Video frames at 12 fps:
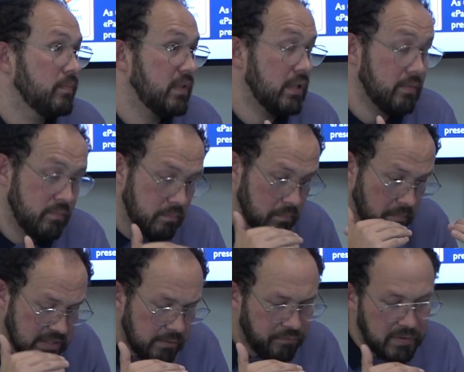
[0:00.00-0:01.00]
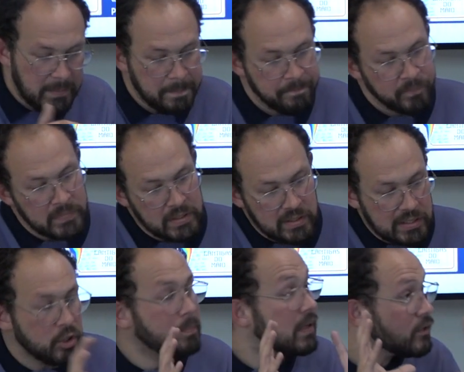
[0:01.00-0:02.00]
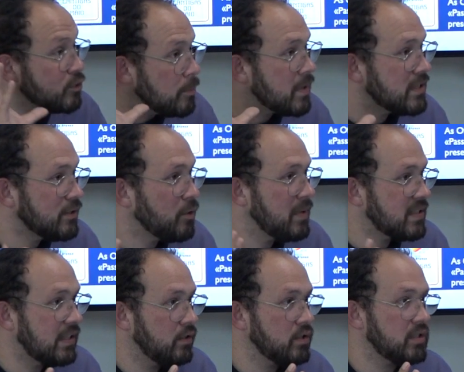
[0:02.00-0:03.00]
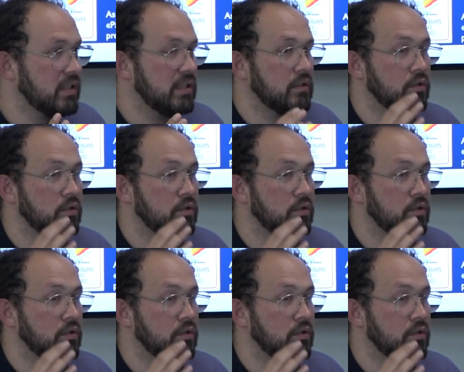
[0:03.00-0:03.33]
Né? Mas, enfim, é só para só a gente começar a nossa,